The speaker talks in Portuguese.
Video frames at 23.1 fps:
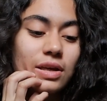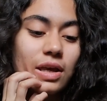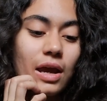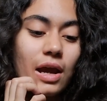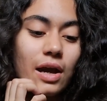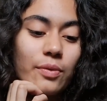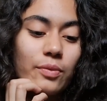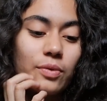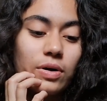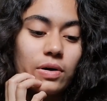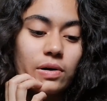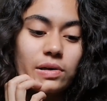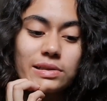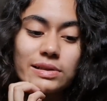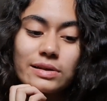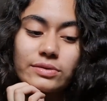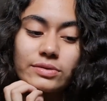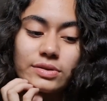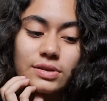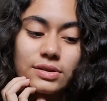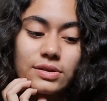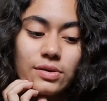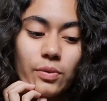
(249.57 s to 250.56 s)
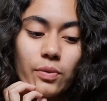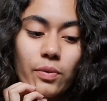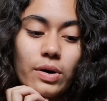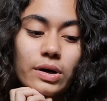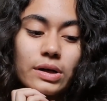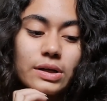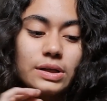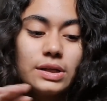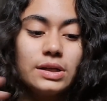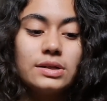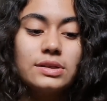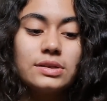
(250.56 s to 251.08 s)
é alguma coisa aconteceu com
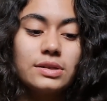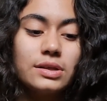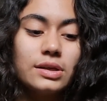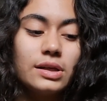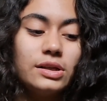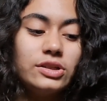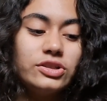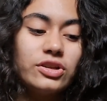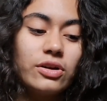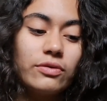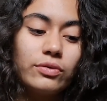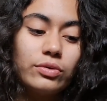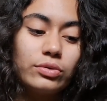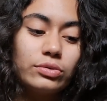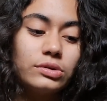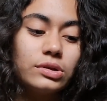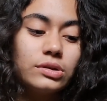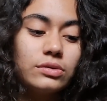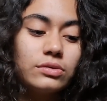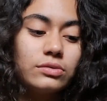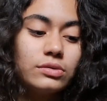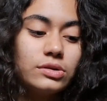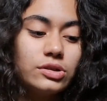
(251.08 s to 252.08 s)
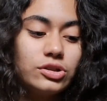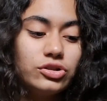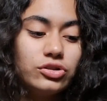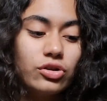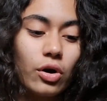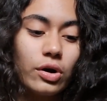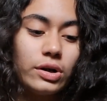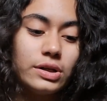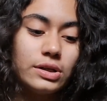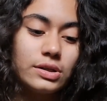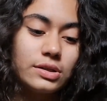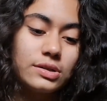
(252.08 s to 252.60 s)
a criança e eles estavam contando
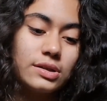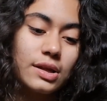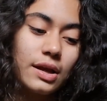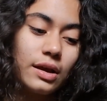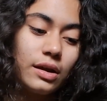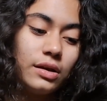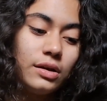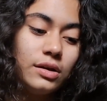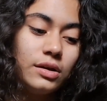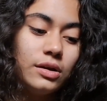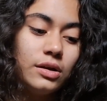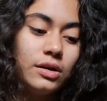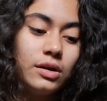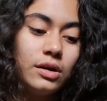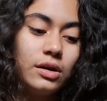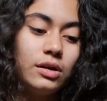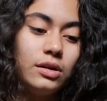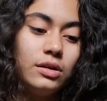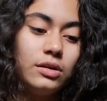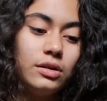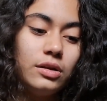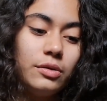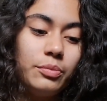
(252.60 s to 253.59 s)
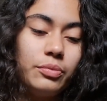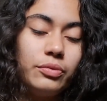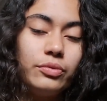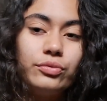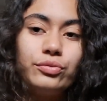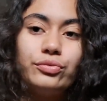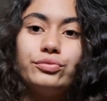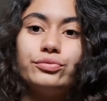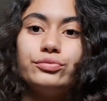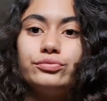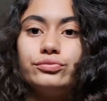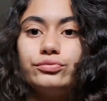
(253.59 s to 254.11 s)
histórias, né?
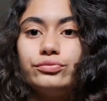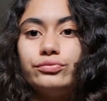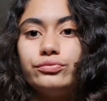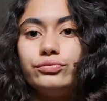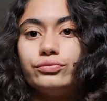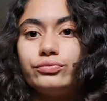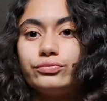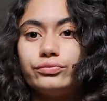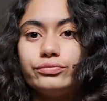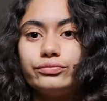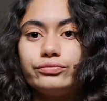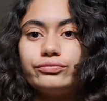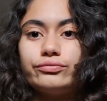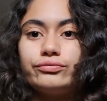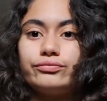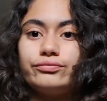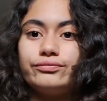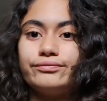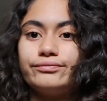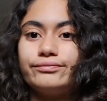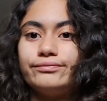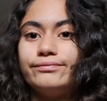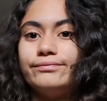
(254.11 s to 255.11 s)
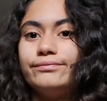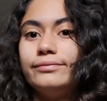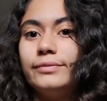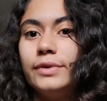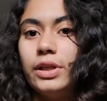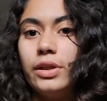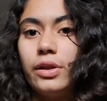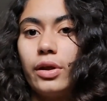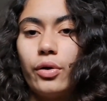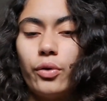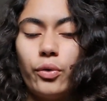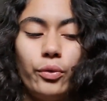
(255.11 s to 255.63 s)
Tipo,
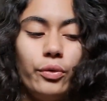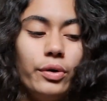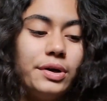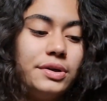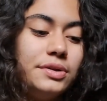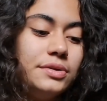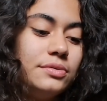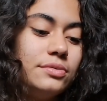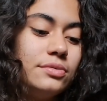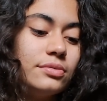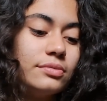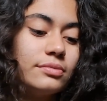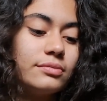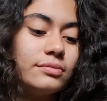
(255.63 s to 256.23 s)
de terror, é isso?